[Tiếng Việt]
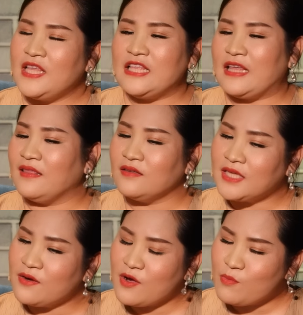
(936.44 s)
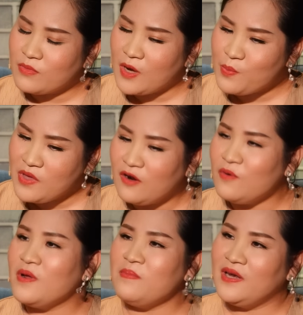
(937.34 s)
Vậy thì tại sao không nhân
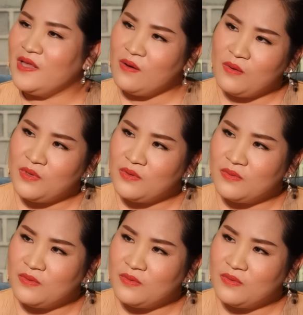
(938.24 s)
lúc đó mình ly hôn